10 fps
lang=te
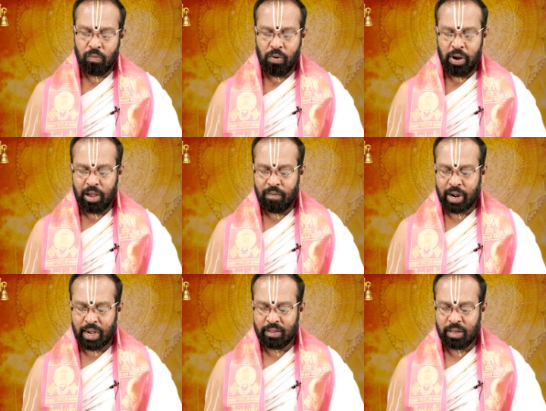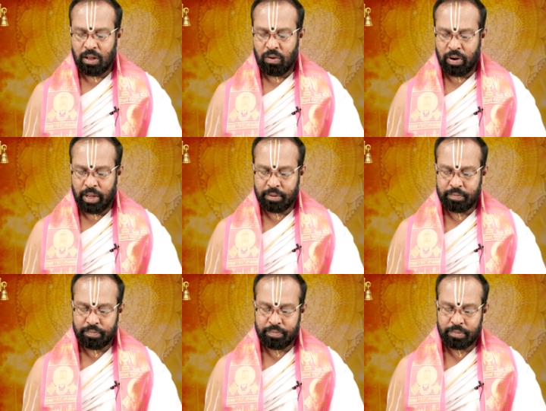ఉండే అవకాశాలు ఉన్నాయి
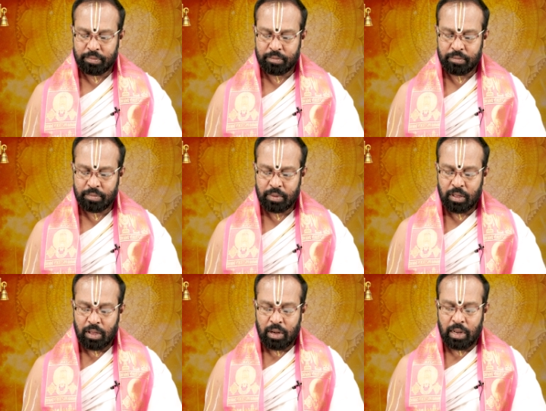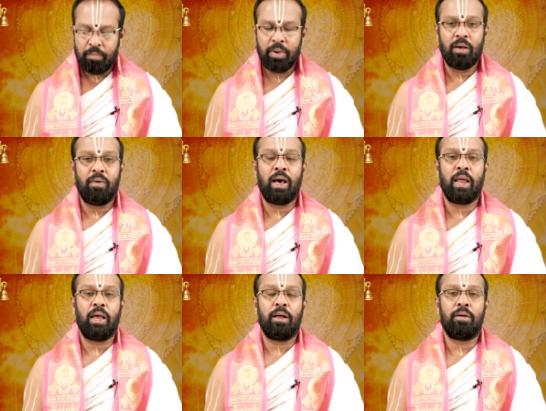నమ్మిన వారే